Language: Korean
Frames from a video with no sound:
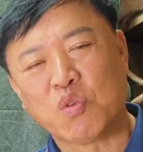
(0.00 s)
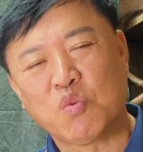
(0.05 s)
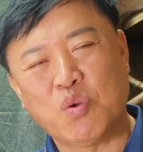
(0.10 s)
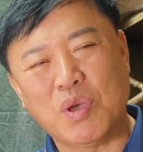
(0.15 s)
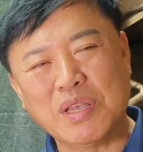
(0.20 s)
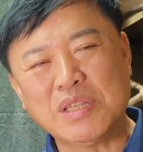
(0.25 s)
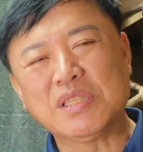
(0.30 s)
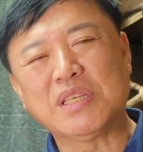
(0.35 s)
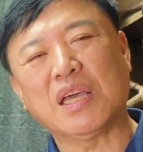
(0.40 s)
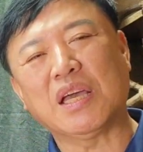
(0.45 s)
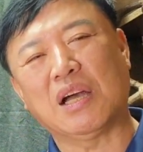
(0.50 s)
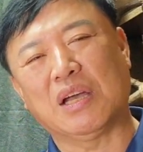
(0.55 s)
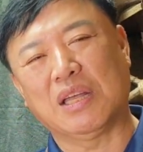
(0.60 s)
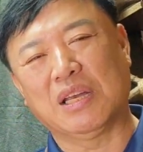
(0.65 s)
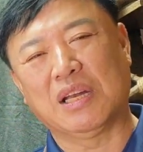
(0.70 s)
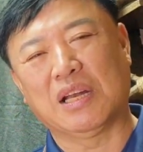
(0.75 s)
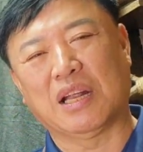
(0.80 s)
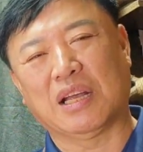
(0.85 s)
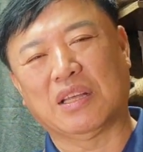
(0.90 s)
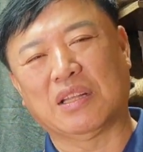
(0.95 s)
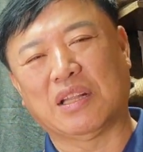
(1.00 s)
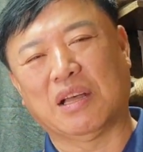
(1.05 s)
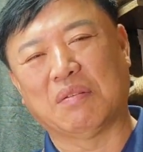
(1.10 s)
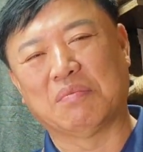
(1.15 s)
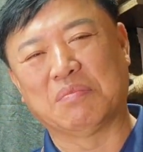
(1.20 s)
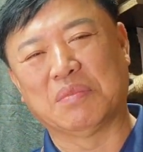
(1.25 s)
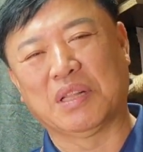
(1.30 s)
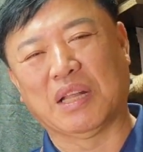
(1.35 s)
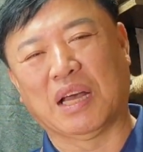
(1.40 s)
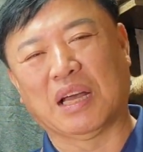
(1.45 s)
횡재가 일어나기도
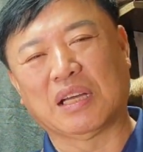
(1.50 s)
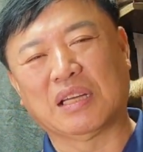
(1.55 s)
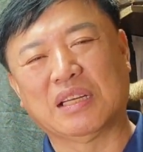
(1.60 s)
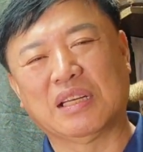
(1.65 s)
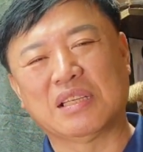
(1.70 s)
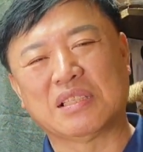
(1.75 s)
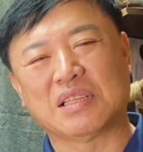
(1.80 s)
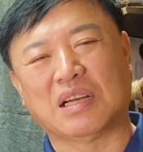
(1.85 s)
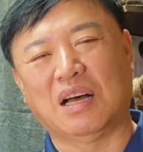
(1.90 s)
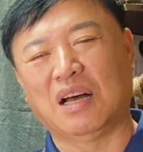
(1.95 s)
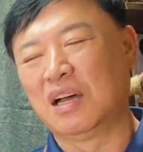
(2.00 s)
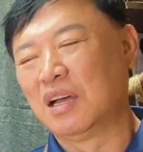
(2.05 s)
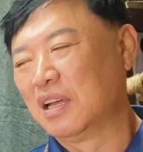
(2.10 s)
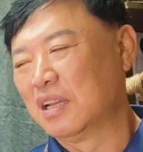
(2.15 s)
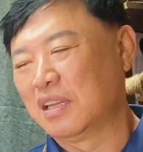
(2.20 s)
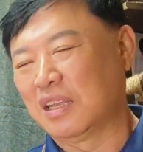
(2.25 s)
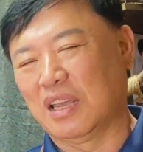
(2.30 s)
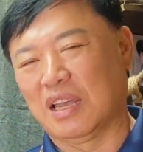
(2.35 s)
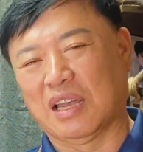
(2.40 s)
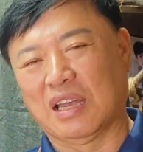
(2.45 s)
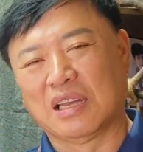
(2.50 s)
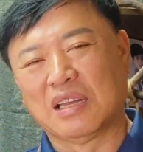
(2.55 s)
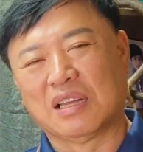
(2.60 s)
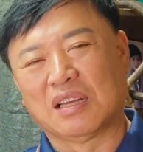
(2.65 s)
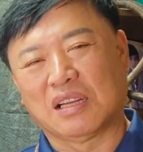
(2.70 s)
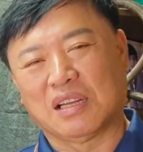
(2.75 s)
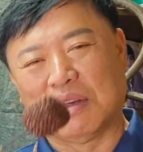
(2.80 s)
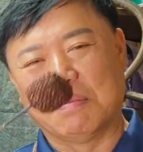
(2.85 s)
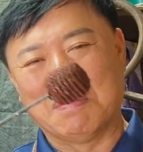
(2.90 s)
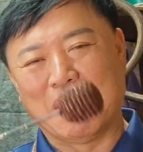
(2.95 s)
합니다. 그래서 예,
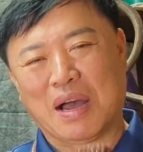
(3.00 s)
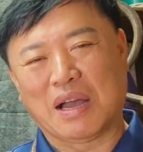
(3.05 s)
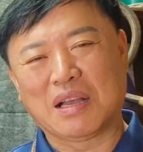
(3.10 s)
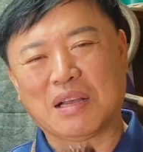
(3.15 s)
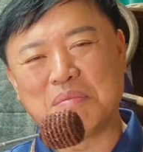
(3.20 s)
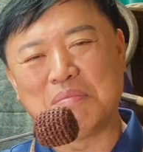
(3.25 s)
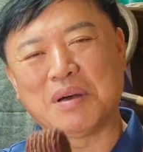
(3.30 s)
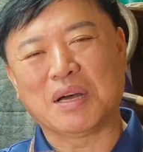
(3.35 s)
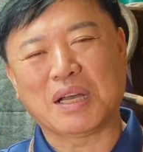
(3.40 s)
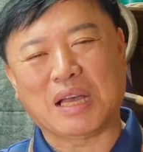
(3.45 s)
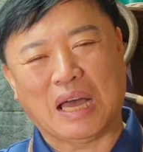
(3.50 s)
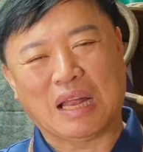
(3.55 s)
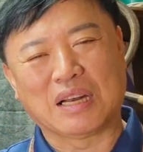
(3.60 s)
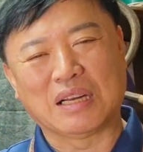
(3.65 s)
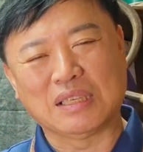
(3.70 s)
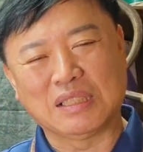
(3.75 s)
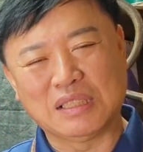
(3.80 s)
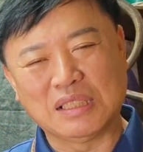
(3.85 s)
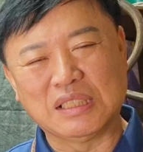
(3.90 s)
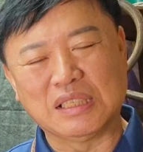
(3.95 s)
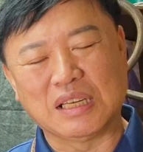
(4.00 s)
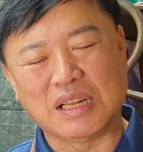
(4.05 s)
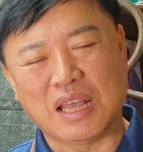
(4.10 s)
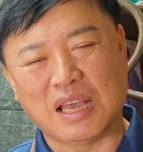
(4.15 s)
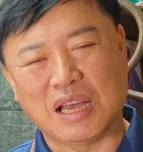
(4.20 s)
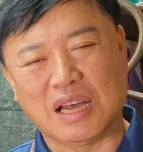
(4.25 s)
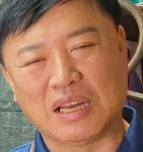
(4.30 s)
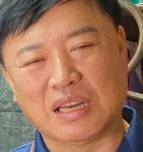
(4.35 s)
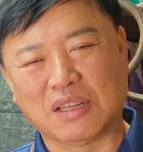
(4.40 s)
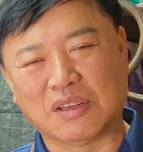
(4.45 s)
그만큼만 가는 그런
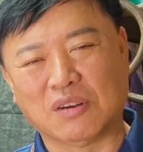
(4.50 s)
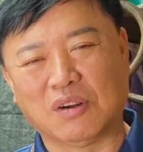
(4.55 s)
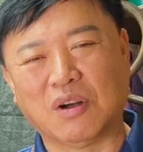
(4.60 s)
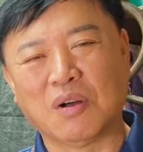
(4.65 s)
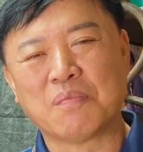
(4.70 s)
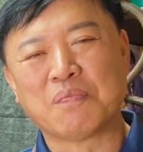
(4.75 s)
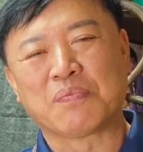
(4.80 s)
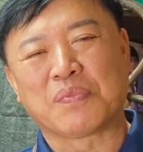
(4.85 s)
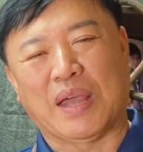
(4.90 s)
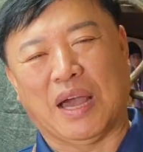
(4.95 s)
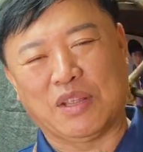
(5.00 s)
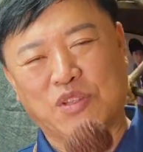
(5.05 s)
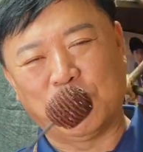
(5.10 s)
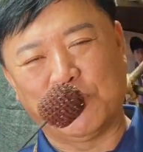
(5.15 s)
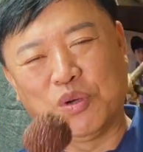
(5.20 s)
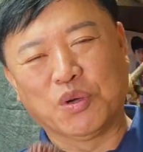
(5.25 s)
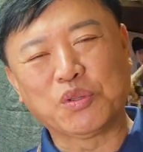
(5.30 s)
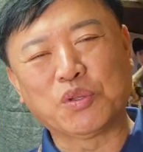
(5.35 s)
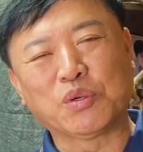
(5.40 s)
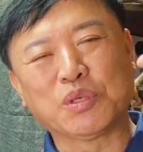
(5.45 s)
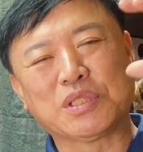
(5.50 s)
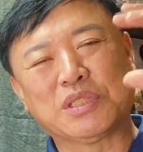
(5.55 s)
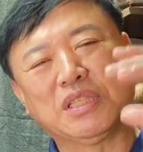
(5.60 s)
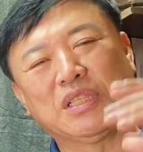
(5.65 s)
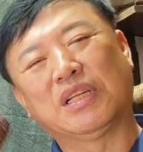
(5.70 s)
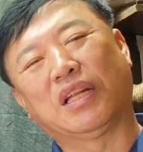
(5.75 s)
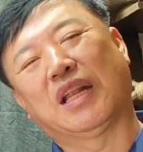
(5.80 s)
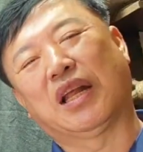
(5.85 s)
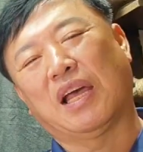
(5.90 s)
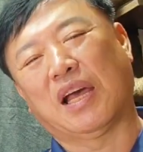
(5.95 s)
해가 아니고 아주
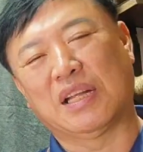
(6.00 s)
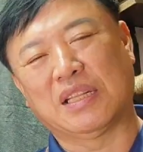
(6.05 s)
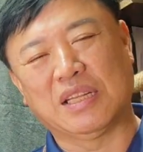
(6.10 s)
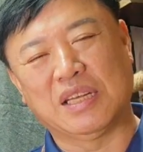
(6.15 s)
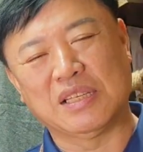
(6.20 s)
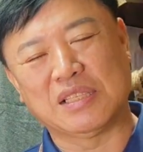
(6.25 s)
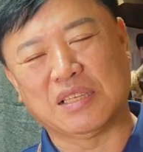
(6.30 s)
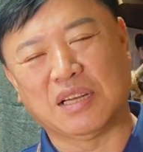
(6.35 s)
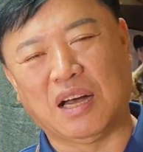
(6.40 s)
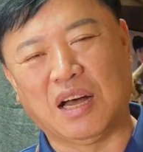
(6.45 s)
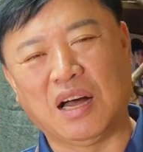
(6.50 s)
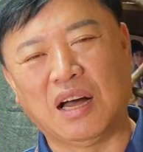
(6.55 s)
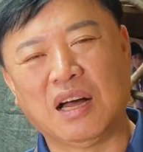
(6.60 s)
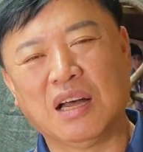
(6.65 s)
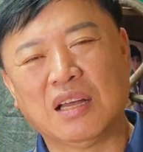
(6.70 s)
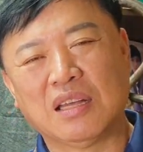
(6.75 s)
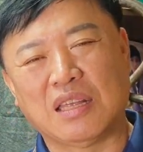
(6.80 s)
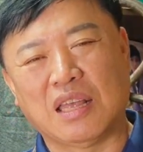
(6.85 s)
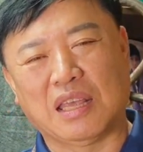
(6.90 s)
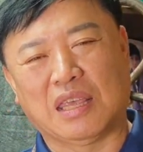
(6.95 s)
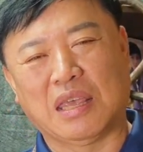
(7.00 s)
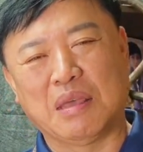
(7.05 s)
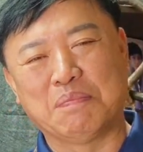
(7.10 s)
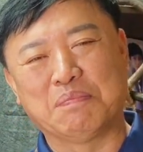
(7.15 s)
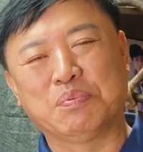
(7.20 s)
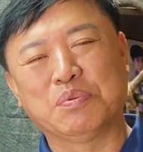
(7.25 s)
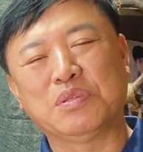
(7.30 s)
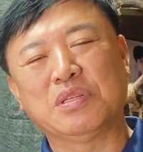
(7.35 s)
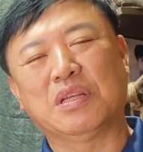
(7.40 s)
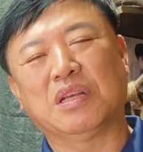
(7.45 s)
요동치는 해가 돼서 예,
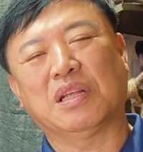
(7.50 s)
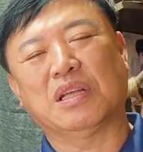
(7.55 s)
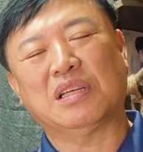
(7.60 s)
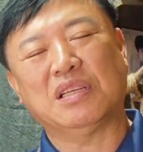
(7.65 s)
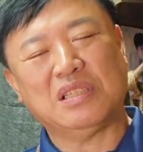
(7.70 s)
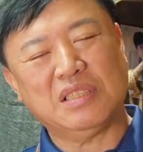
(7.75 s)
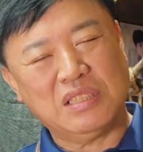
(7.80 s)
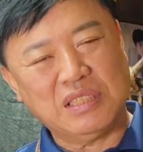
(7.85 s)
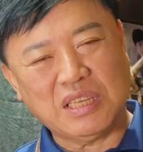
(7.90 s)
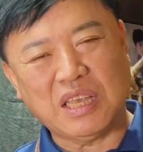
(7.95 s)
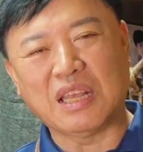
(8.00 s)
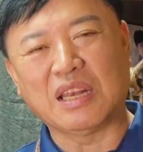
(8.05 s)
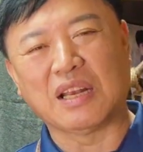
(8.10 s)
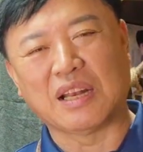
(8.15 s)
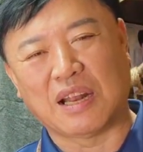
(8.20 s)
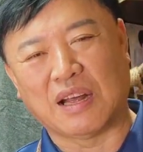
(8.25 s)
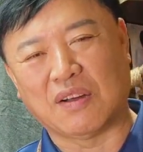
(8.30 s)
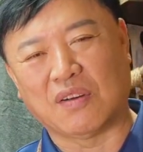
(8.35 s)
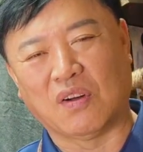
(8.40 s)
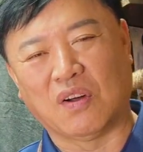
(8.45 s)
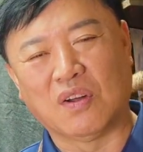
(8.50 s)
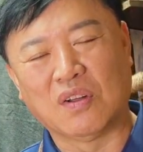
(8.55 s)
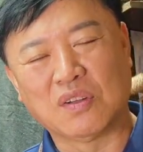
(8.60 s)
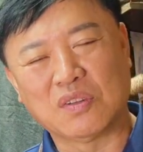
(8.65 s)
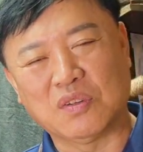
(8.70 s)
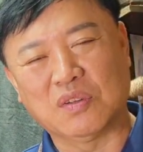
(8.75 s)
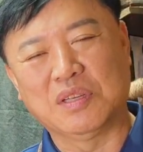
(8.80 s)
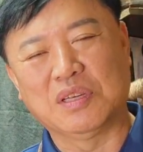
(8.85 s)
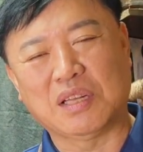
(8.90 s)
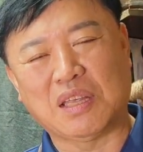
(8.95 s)
기쁜 일이 크게 일어나고
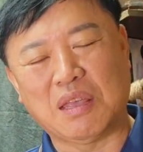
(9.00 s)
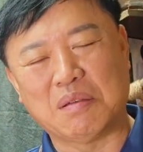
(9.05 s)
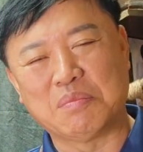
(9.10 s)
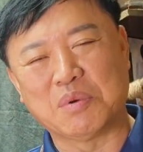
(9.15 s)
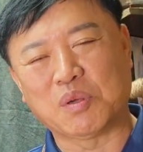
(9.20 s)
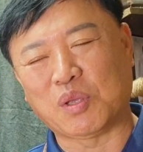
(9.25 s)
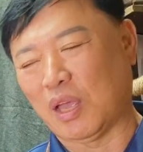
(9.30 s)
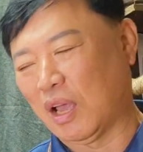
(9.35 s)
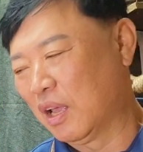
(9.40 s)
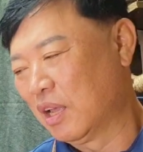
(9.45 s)
또 이렇게 뭔